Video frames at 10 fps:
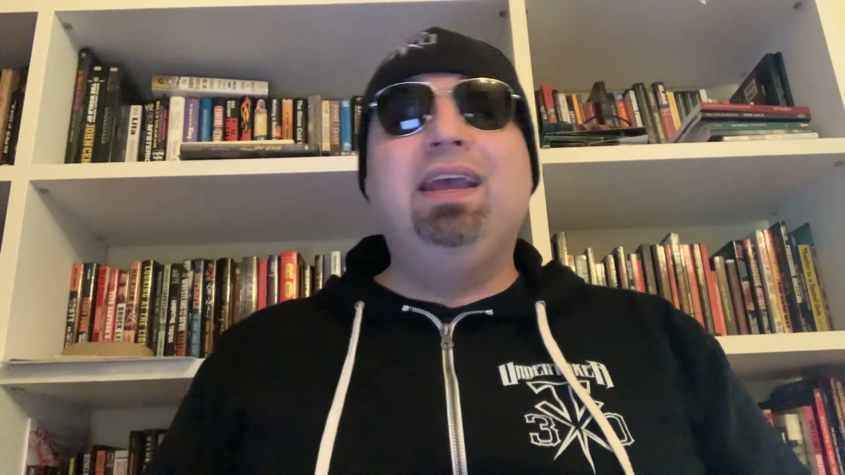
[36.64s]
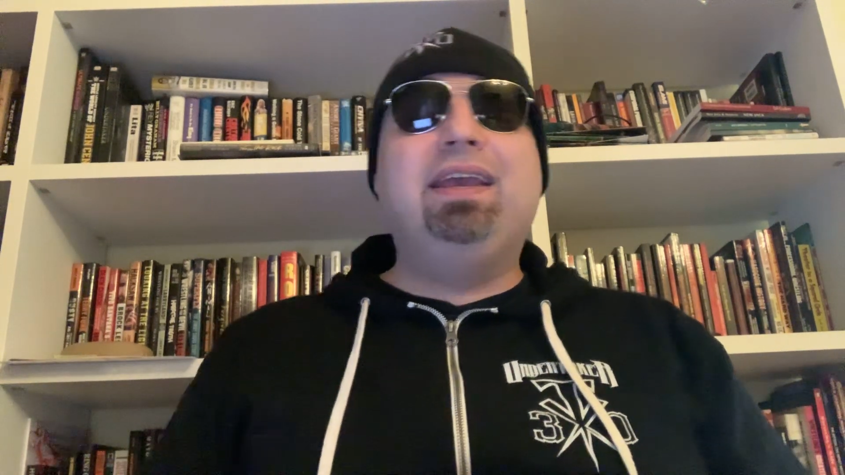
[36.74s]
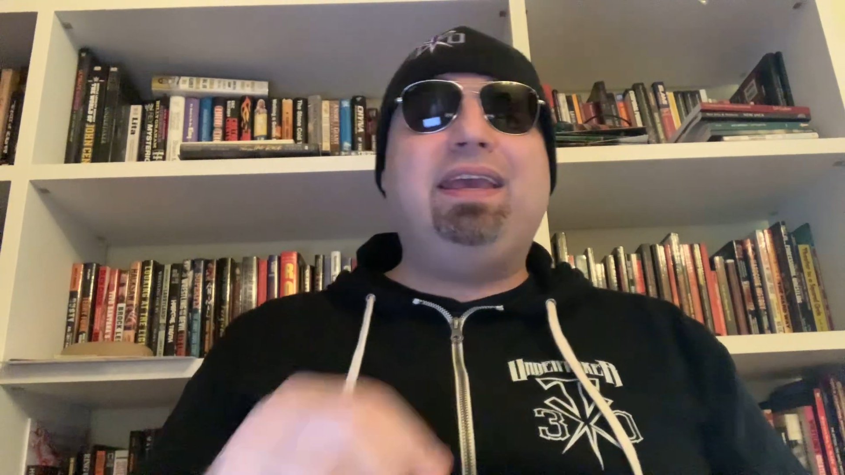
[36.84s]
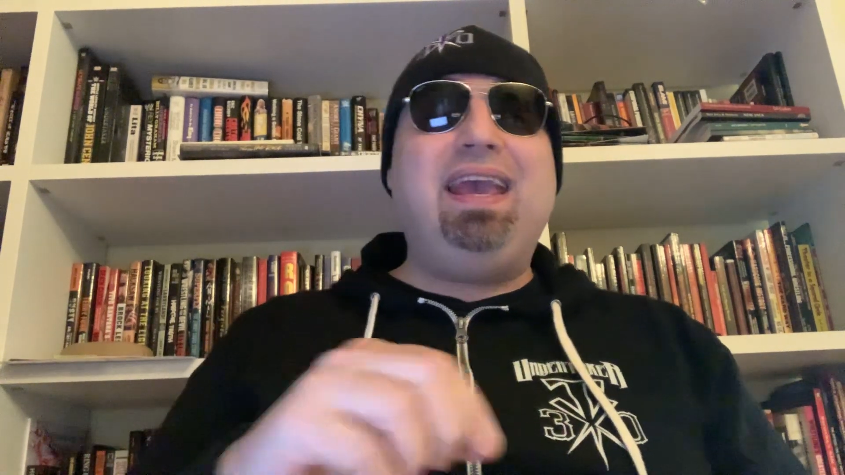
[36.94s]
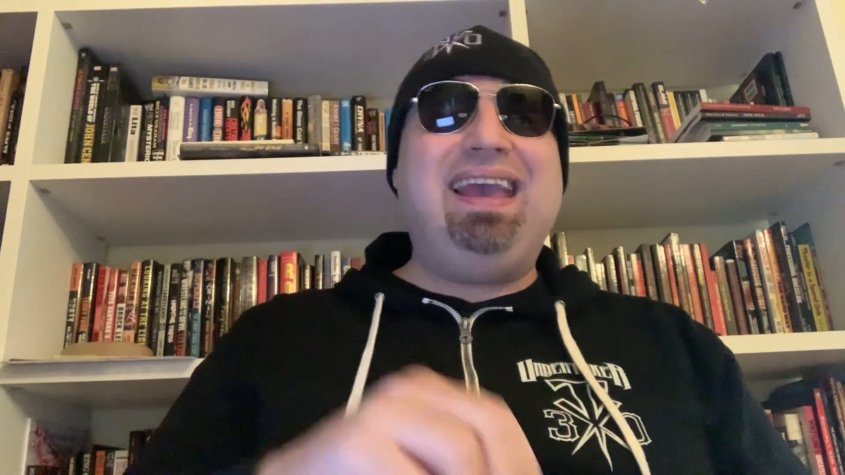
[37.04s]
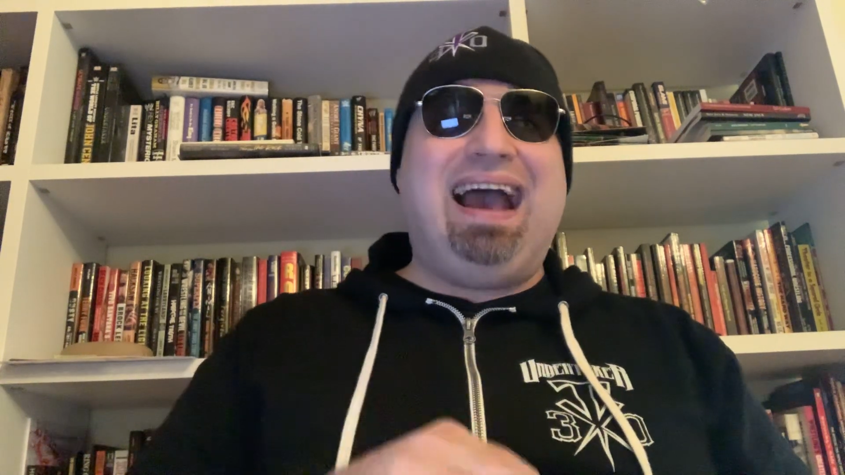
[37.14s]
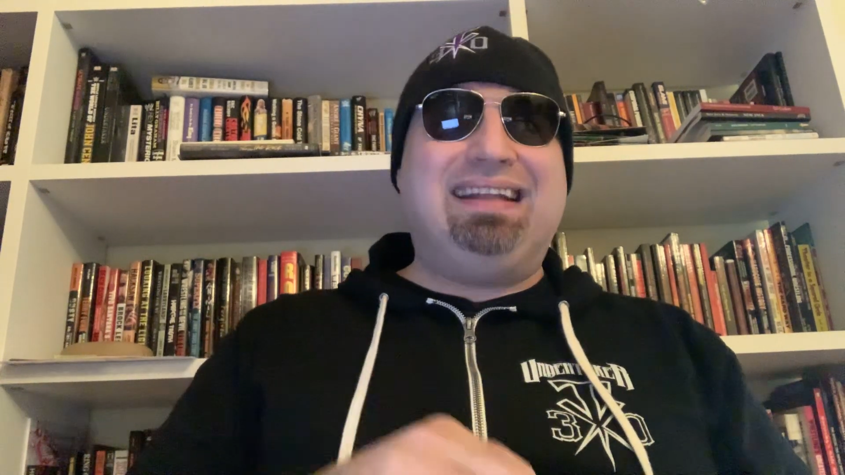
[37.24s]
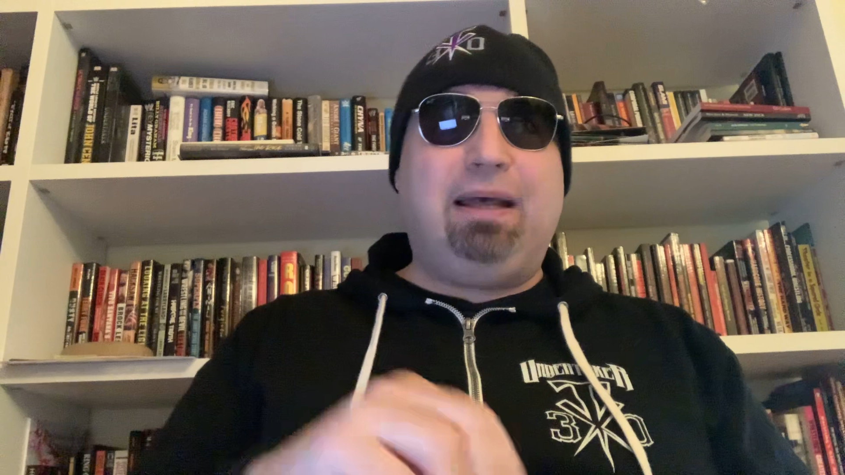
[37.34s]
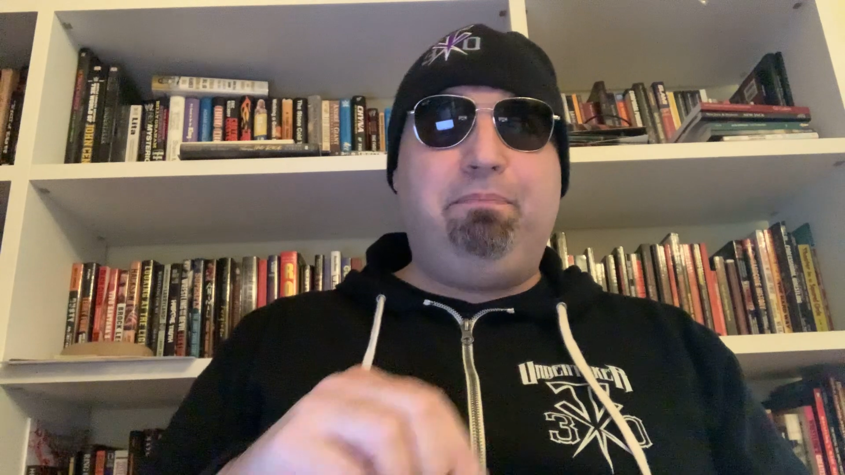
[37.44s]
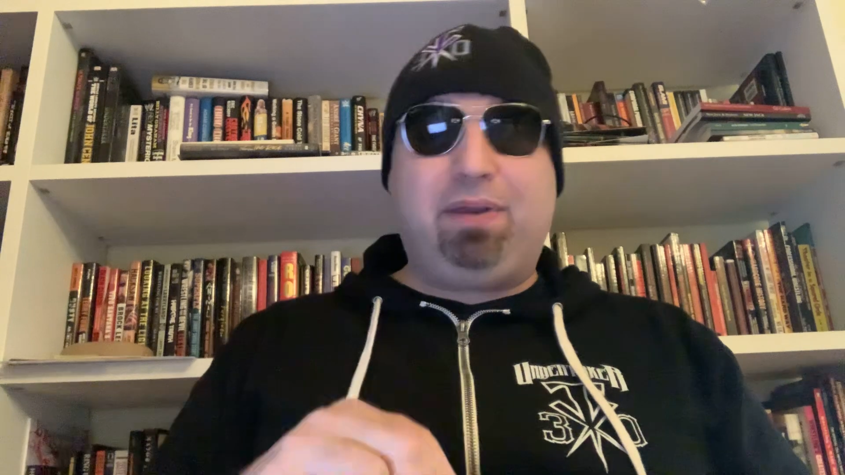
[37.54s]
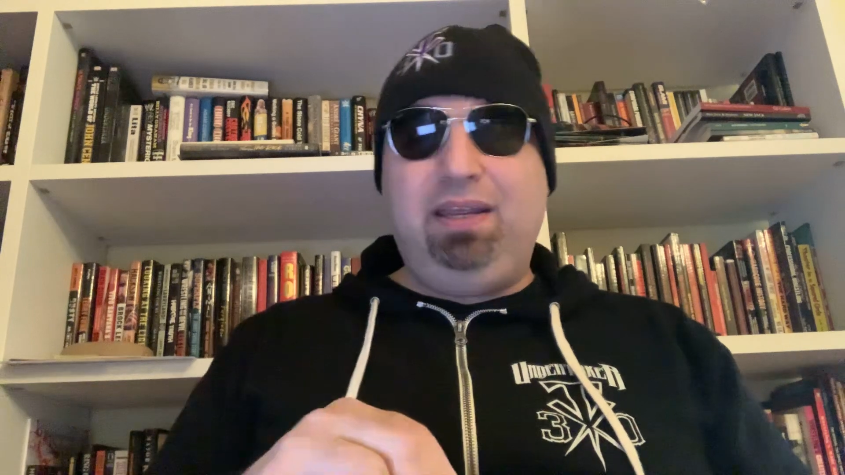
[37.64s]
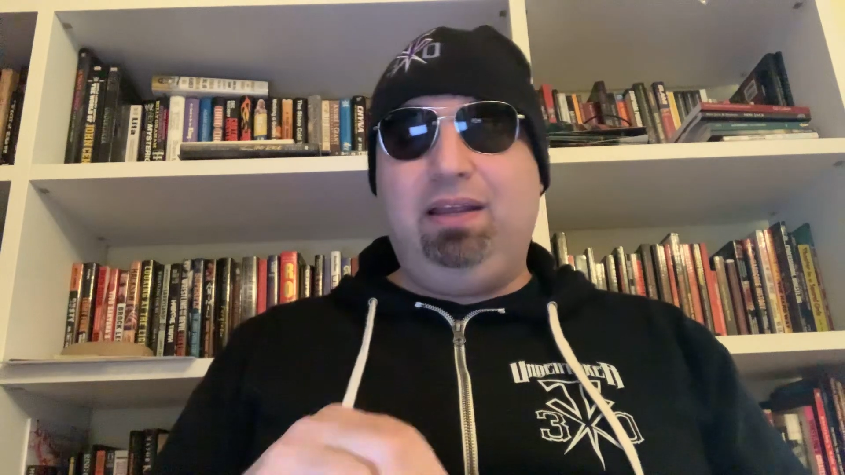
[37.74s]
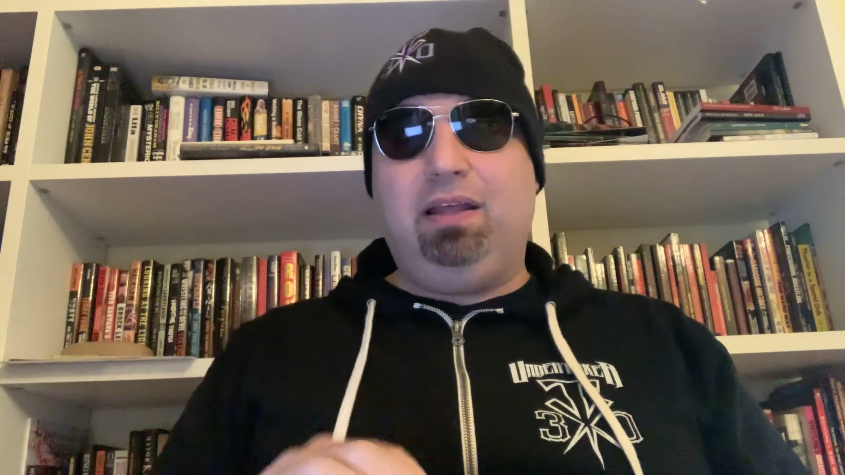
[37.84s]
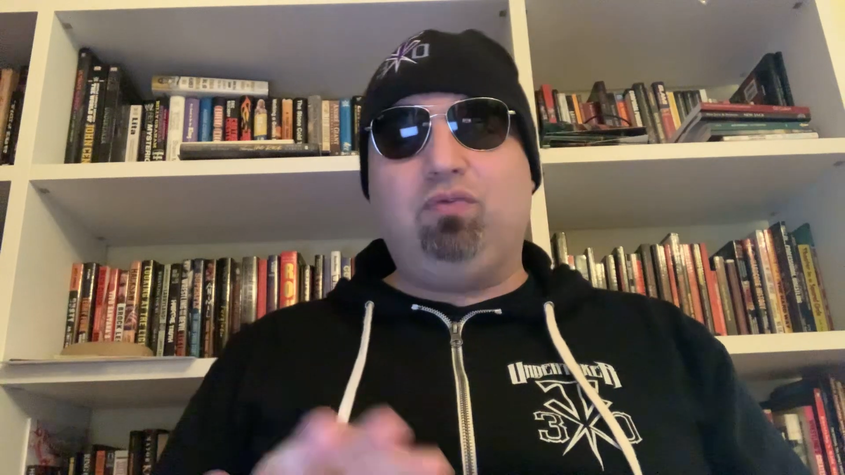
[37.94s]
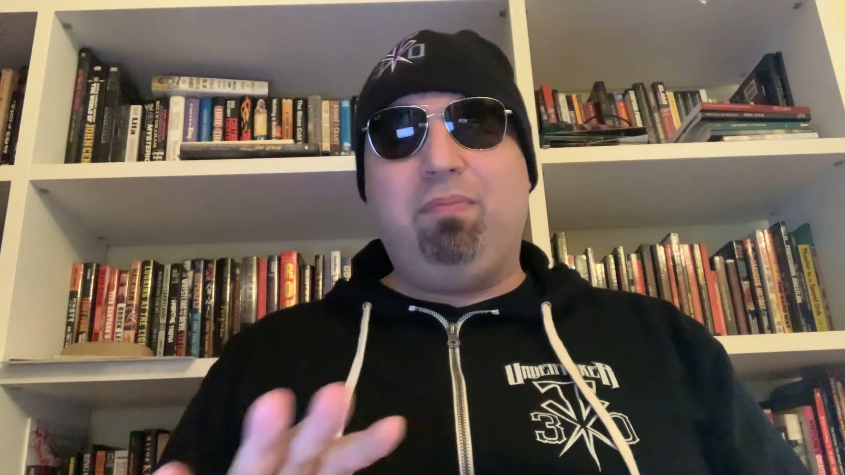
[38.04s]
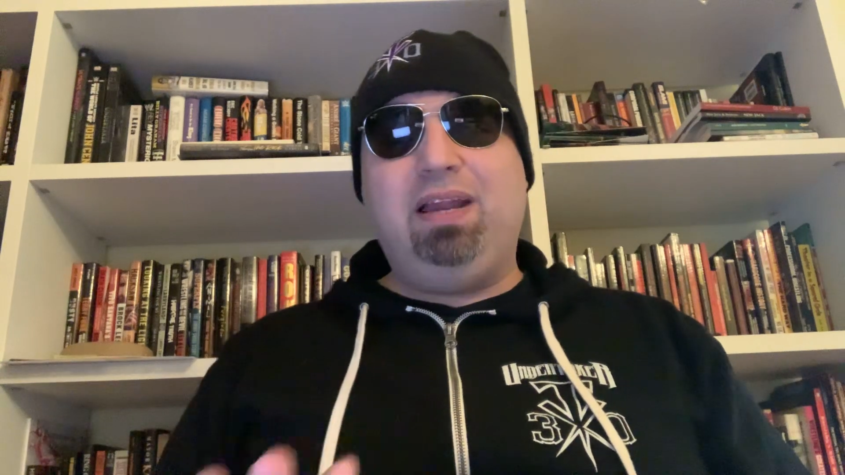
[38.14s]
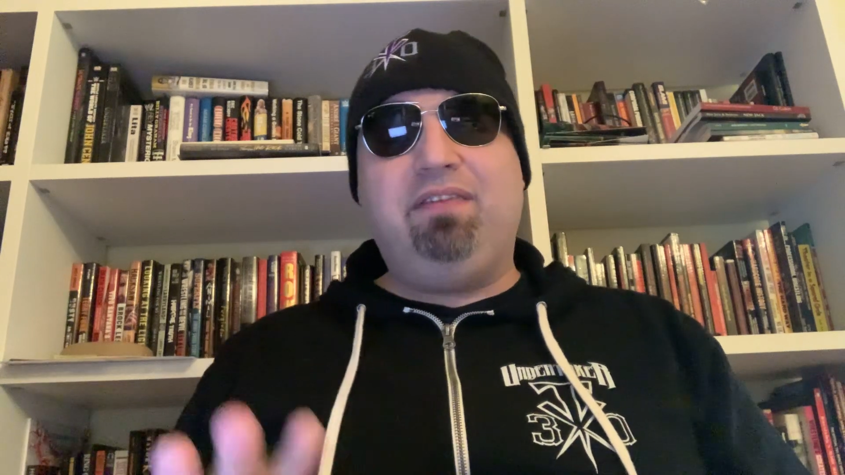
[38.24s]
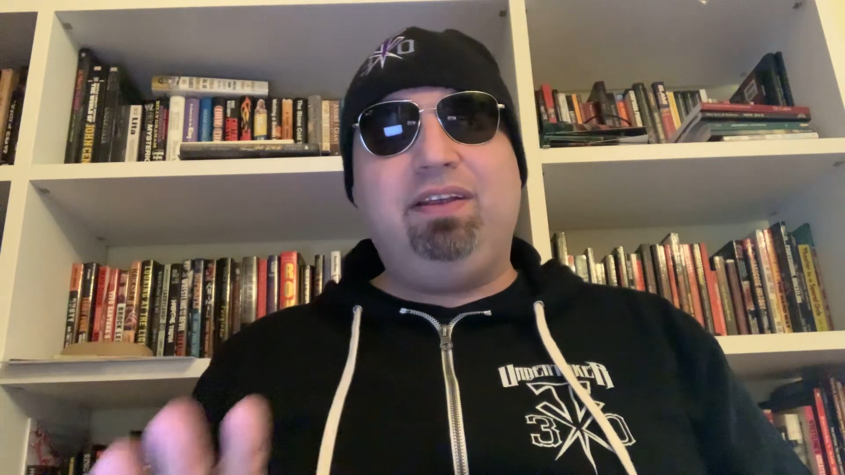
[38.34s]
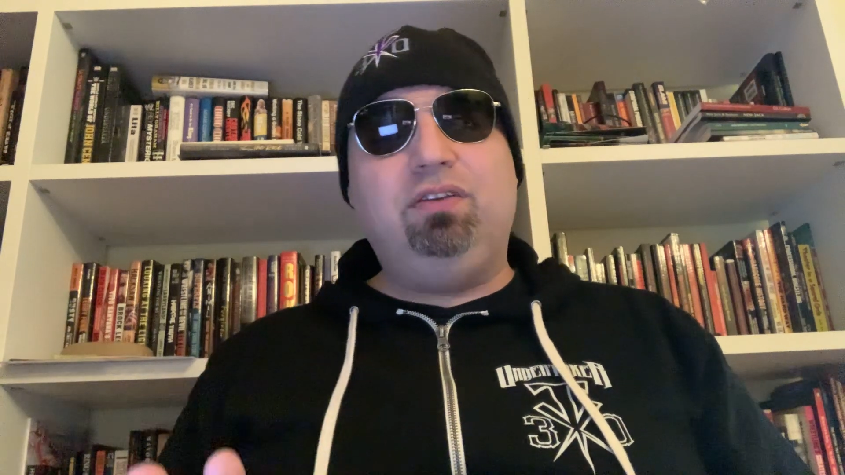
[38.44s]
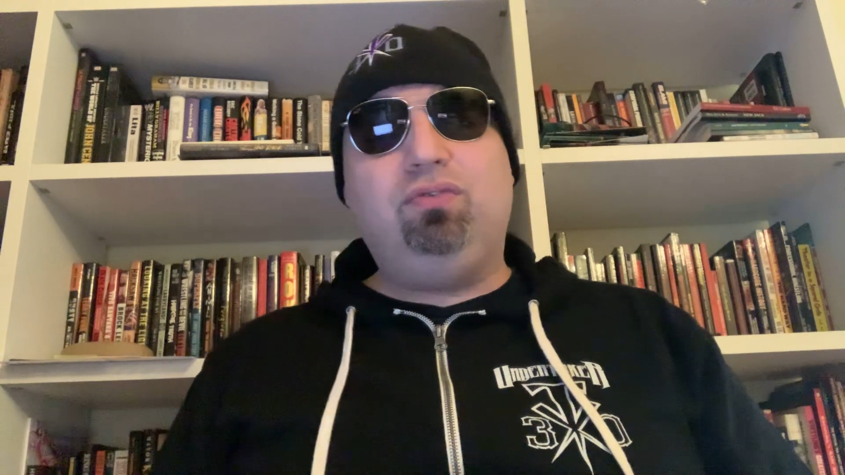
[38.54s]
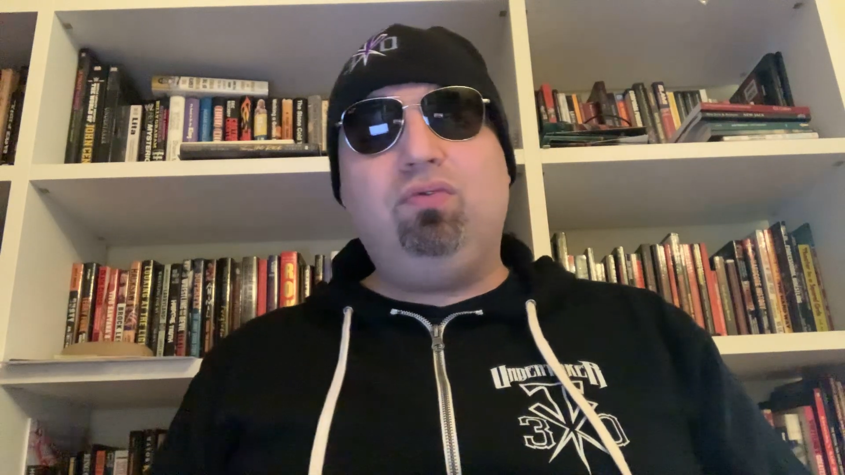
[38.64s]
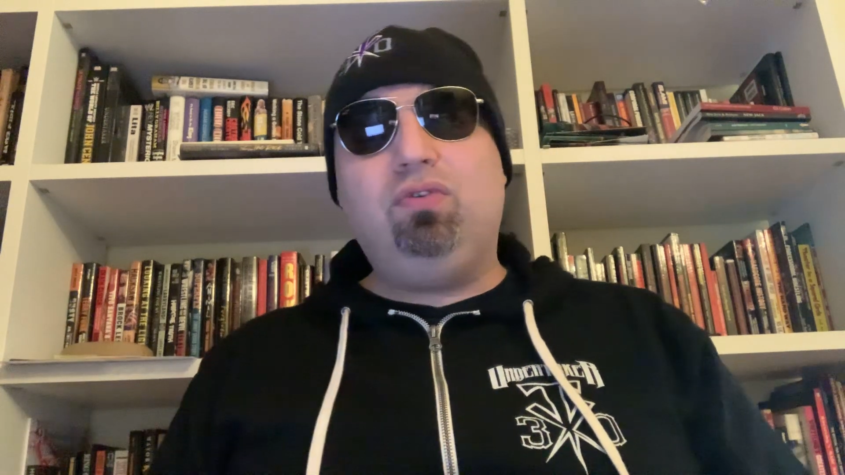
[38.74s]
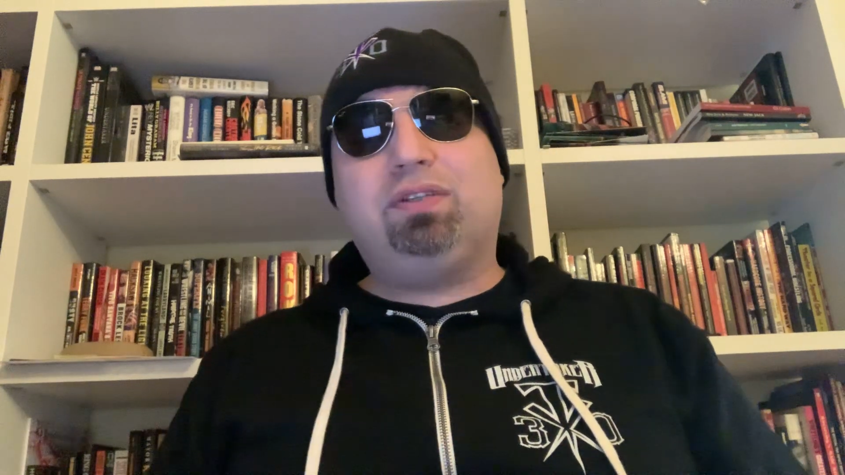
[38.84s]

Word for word: che ad aprile 2021